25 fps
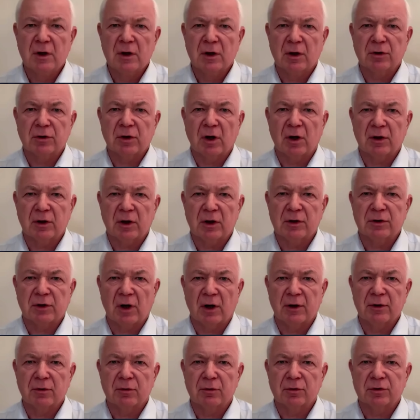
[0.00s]
которые
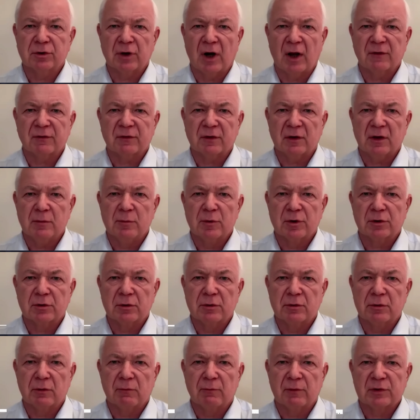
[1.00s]
контролируют трассы и
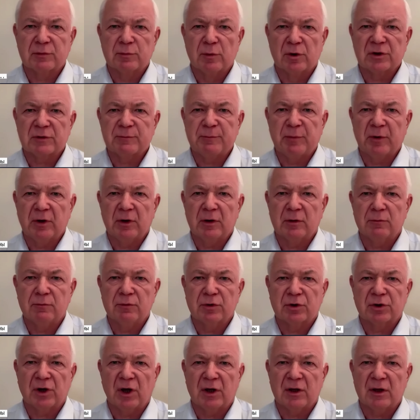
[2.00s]
возможность
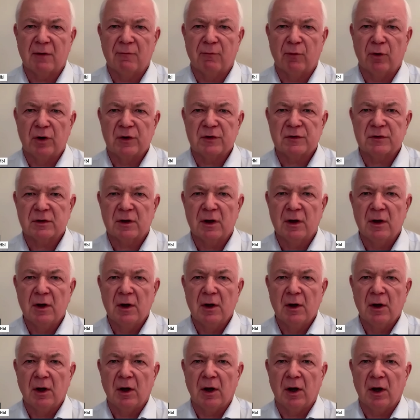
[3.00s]
передвижения войск.
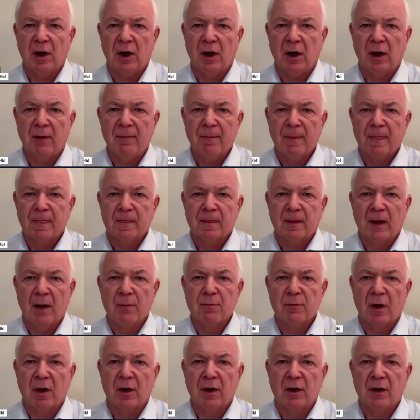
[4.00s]
Э,
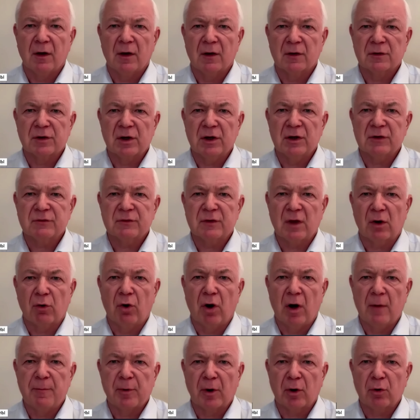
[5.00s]
там железная
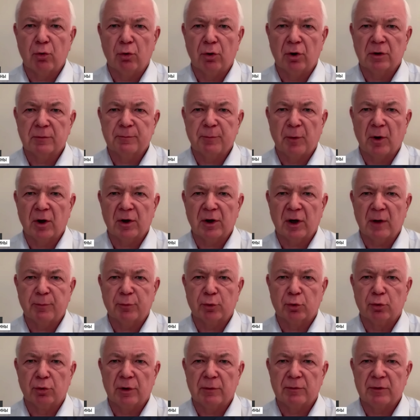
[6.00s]
дорога проходит по
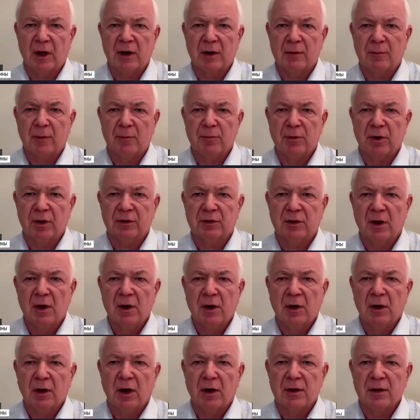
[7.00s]
хребту, и в данный момент
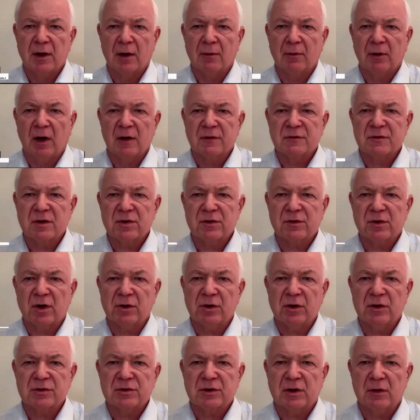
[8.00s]
она является
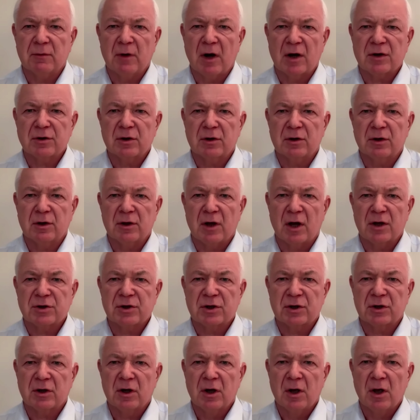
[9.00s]
стратегически важной для
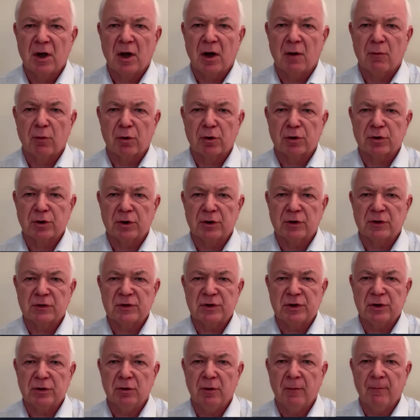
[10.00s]
наших вооруженных
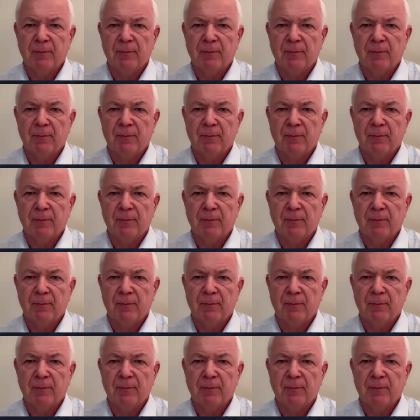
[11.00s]
сил.